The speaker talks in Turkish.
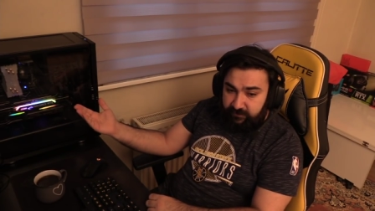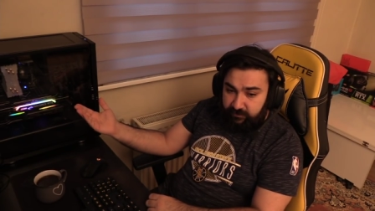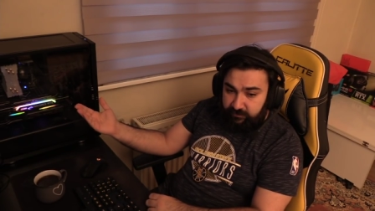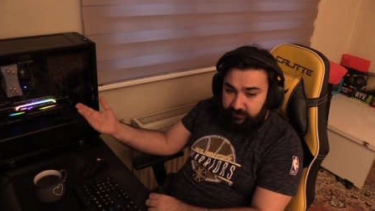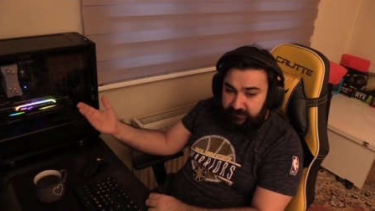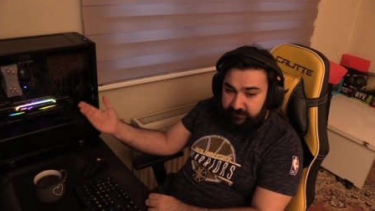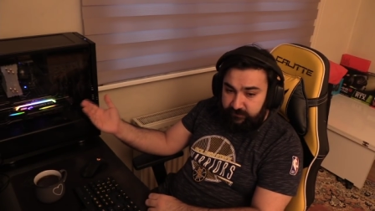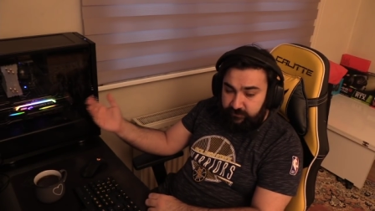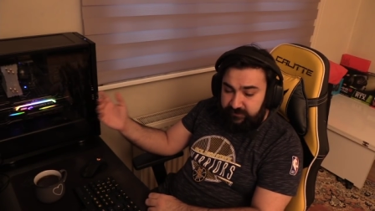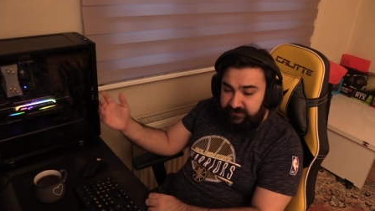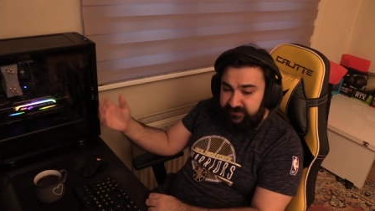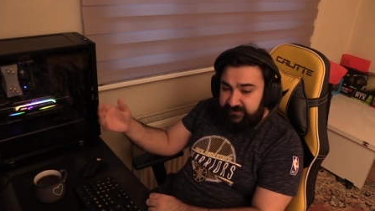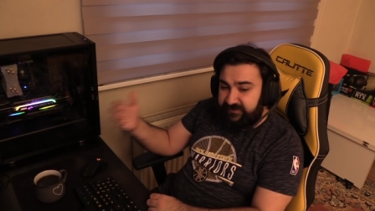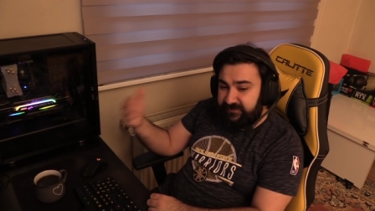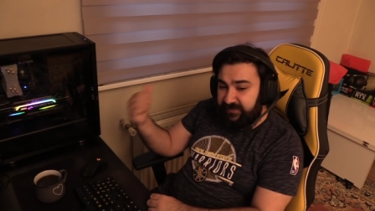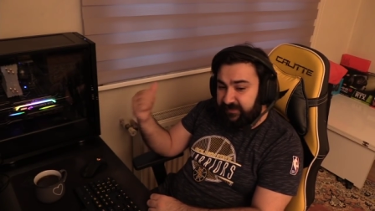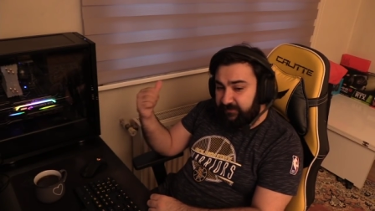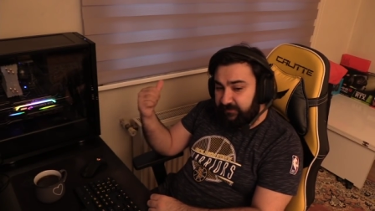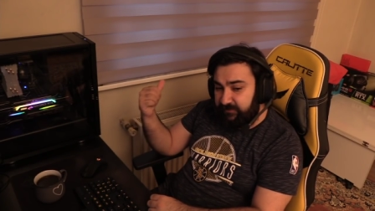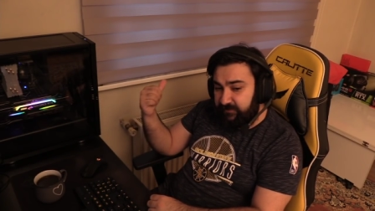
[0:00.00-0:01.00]
Ondan sonra
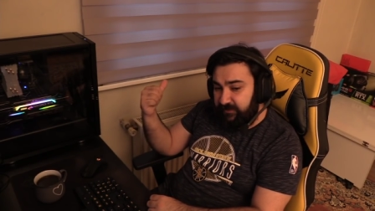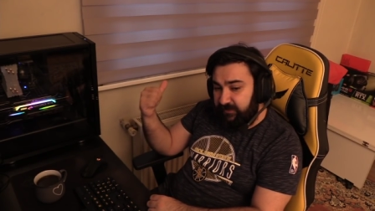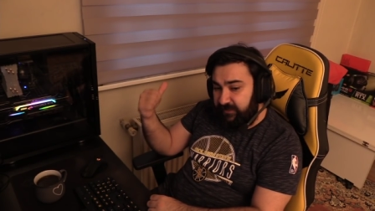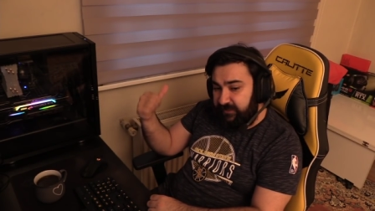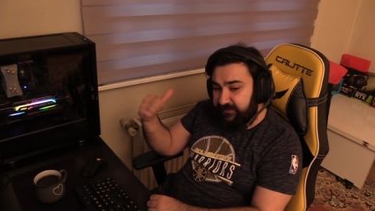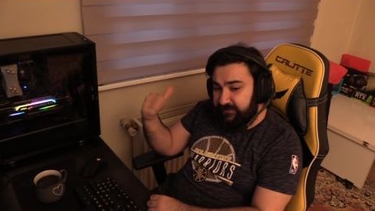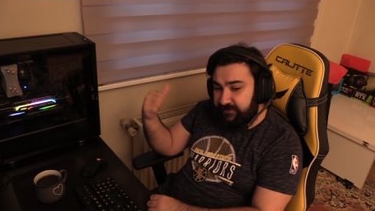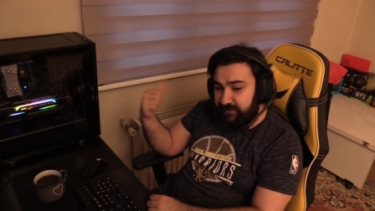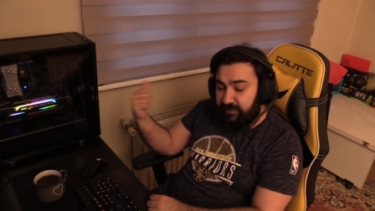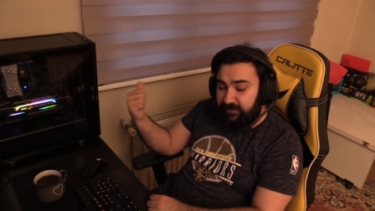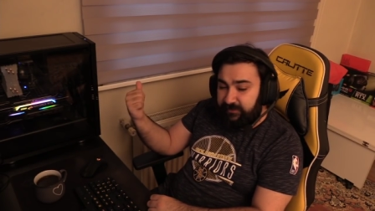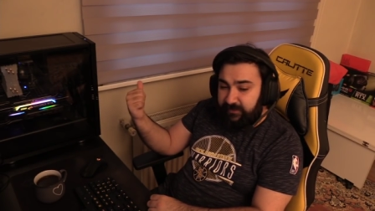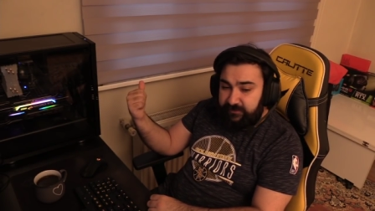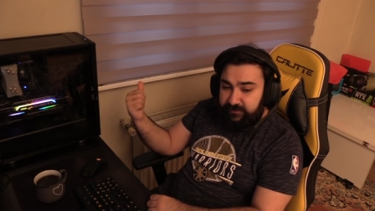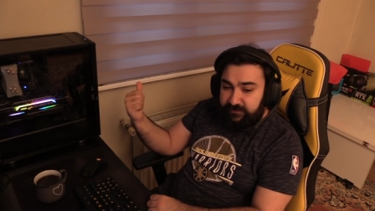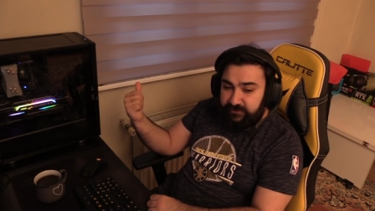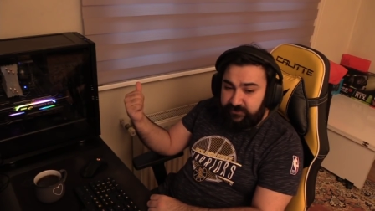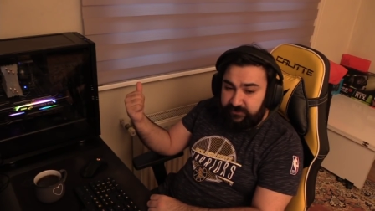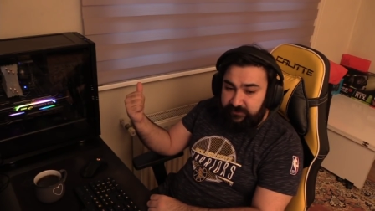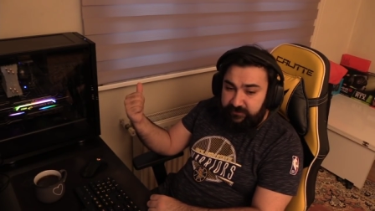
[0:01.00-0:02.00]
sizden takasla alan
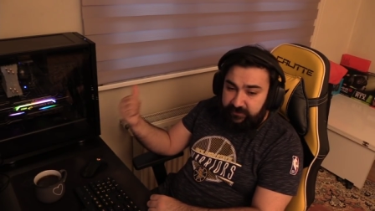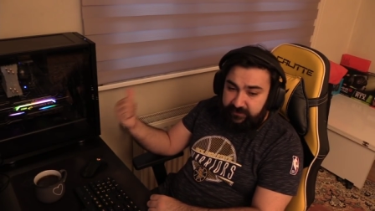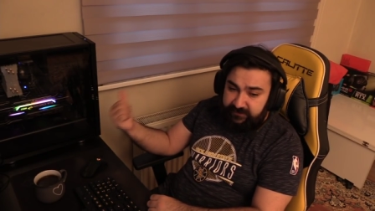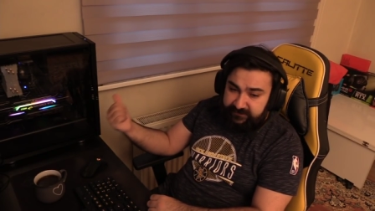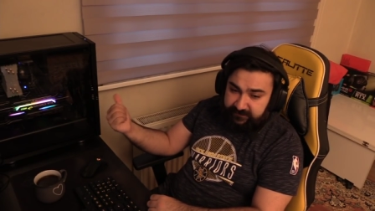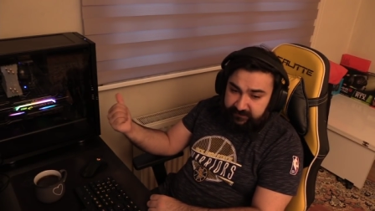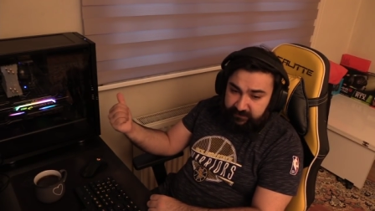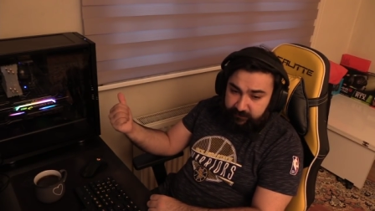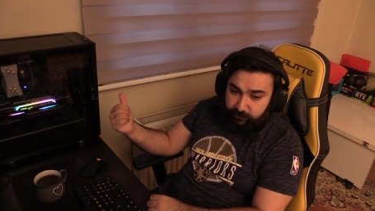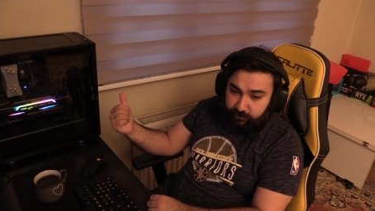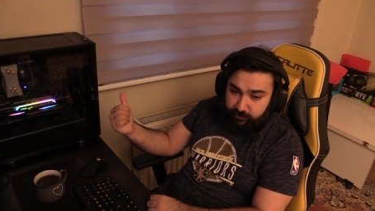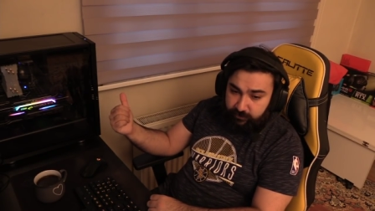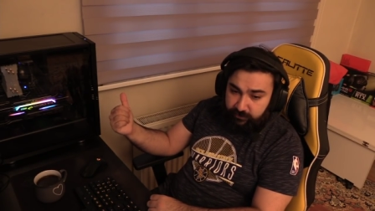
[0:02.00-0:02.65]
kişi takas edemiyor.